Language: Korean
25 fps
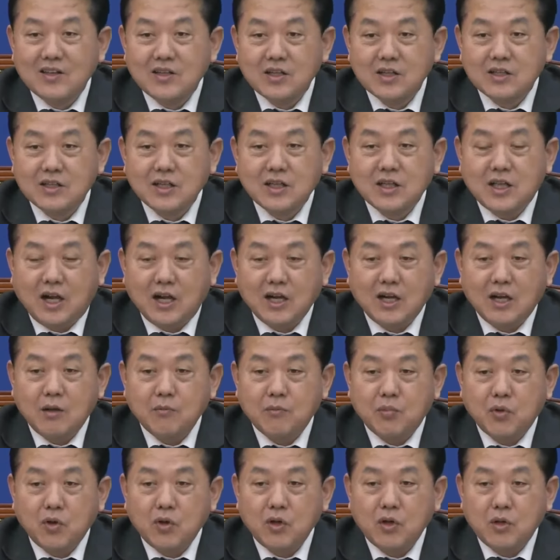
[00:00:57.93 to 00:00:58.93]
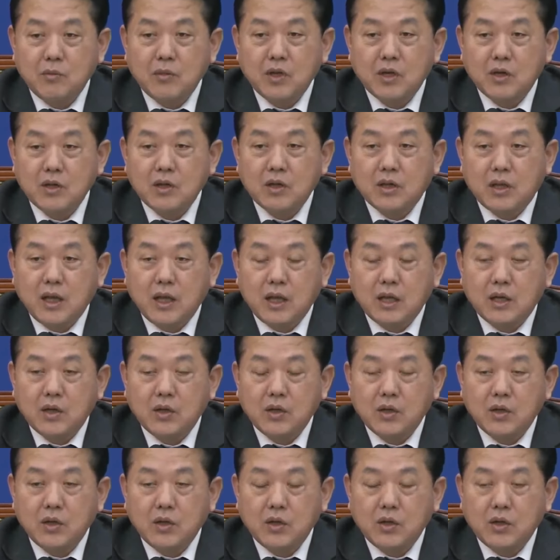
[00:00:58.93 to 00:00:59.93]
실제 당대표님 이런
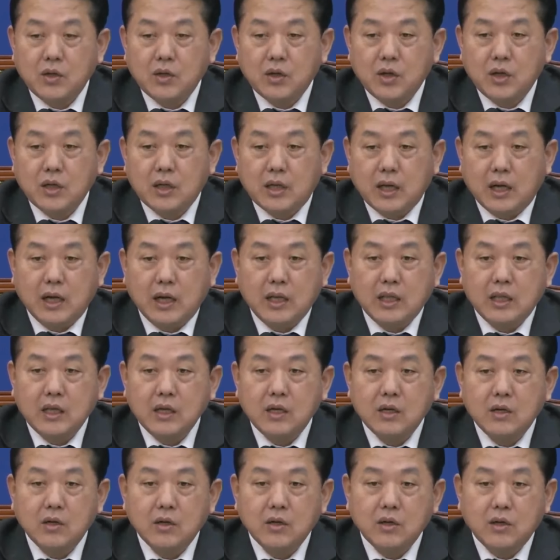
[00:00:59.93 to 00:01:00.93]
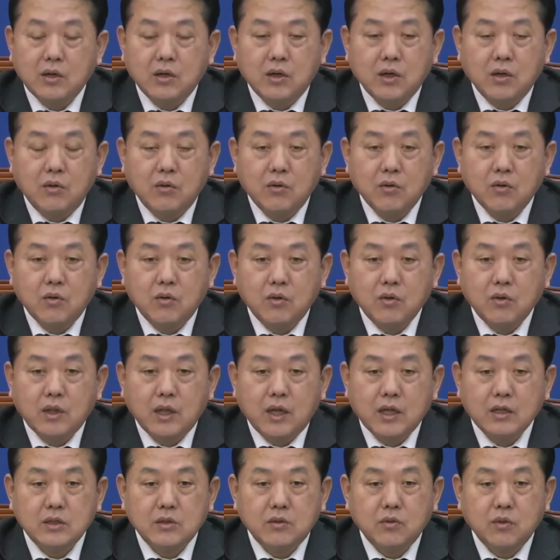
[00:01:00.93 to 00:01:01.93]
테러를 당한 이런 경우도
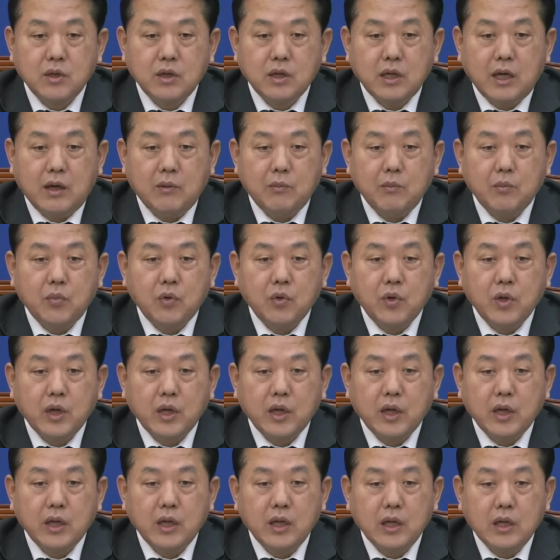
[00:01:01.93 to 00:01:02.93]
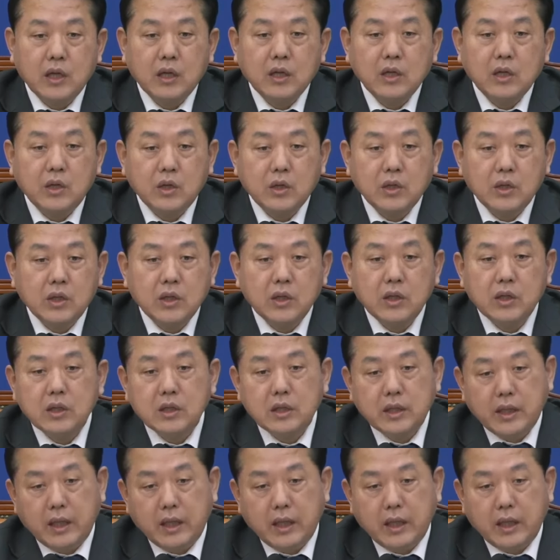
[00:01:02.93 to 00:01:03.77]
사실 우리 안보에 큰